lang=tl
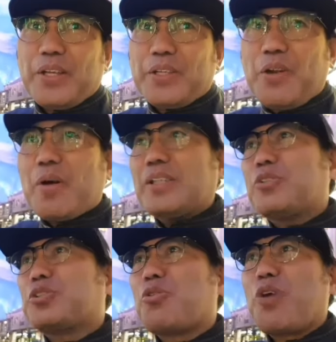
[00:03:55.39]
You know what?
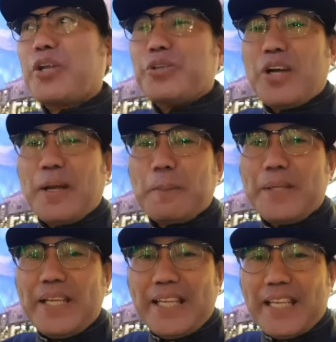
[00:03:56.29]
Gusto ko kayong uh,
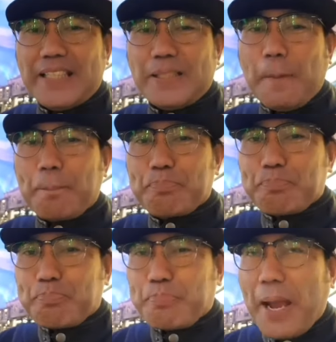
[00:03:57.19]
bigyan ng
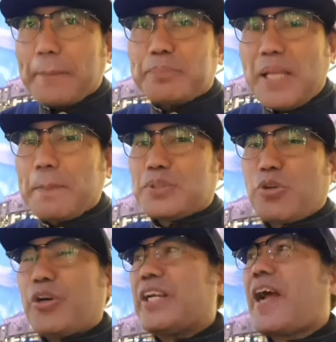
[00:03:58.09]
5 tips
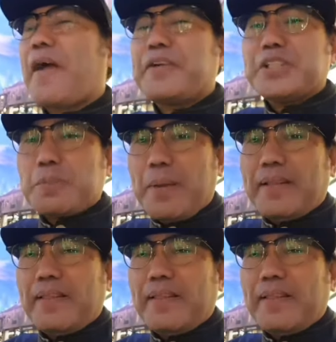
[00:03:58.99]
o encouragement